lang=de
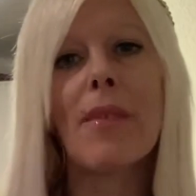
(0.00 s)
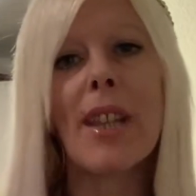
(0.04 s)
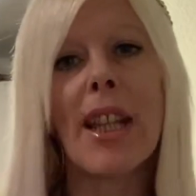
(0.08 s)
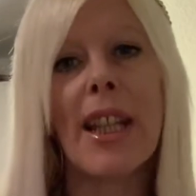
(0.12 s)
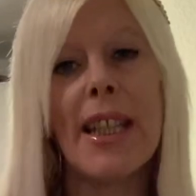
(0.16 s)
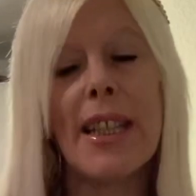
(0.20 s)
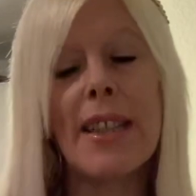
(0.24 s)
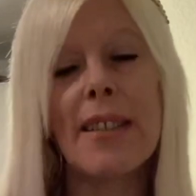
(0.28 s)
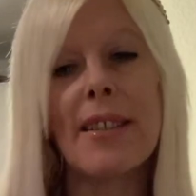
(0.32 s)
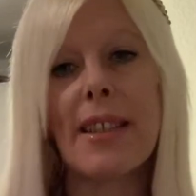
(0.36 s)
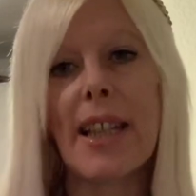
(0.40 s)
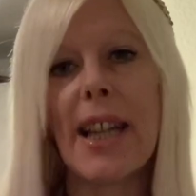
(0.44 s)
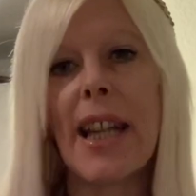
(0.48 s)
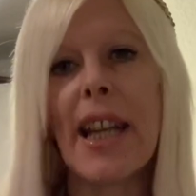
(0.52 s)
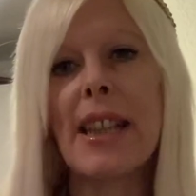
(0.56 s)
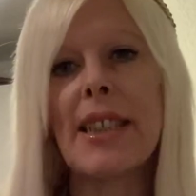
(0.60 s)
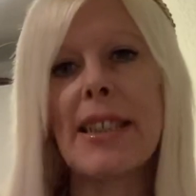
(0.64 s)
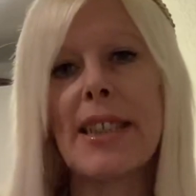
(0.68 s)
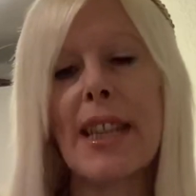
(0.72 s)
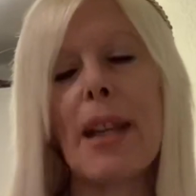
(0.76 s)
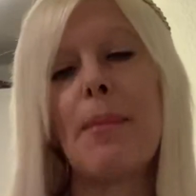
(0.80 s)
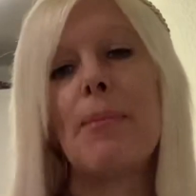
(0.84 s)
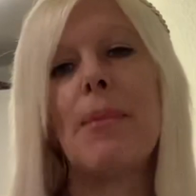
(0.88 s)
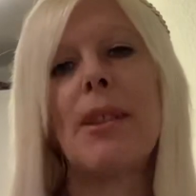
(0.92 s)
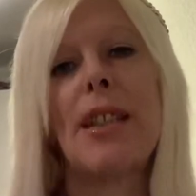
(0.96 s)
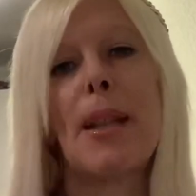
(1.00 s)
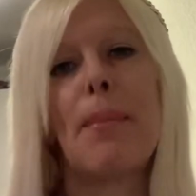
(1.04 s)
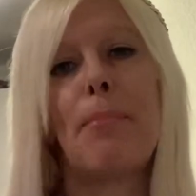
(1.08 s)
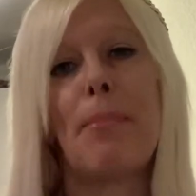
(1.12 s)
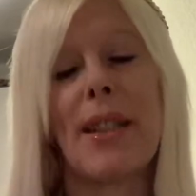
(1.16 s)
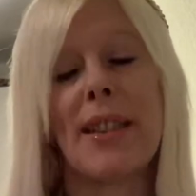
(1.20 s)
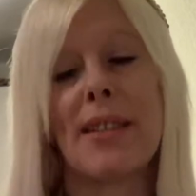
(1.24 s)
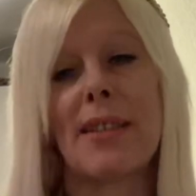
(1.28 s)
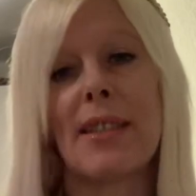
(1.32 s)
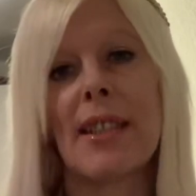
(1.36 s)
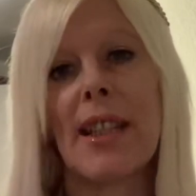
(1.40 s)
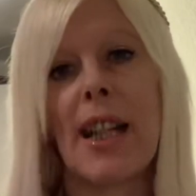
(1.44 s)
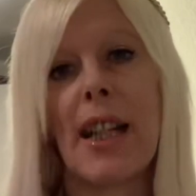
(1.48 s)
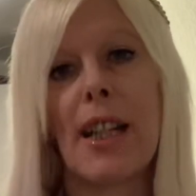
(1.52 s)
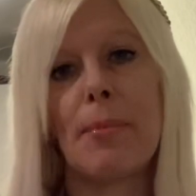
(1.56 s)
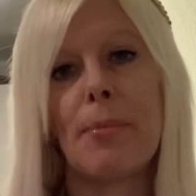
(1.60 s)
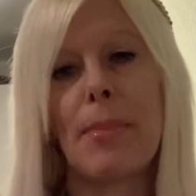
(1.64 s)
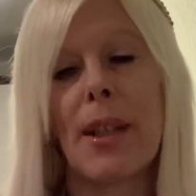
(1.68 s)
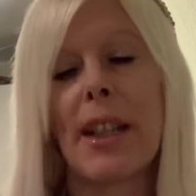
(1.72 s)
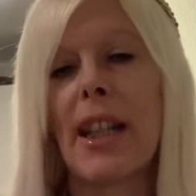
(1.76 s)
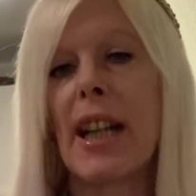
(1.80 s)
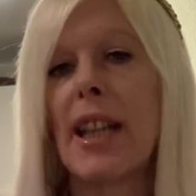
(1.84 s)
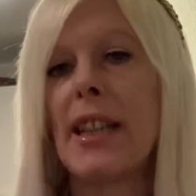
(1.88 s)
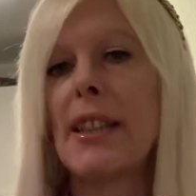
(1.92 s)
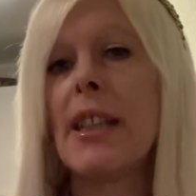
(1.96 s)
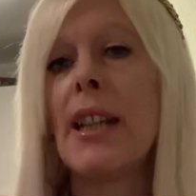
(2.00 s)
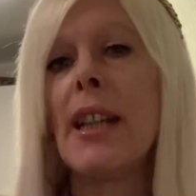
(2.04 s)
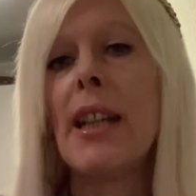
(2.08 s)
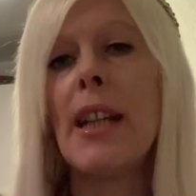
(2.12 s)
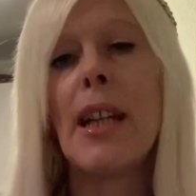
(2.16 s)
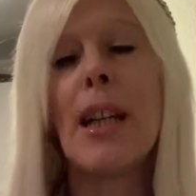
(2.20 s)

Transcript: ist er der mit der besten Haltbarkeit.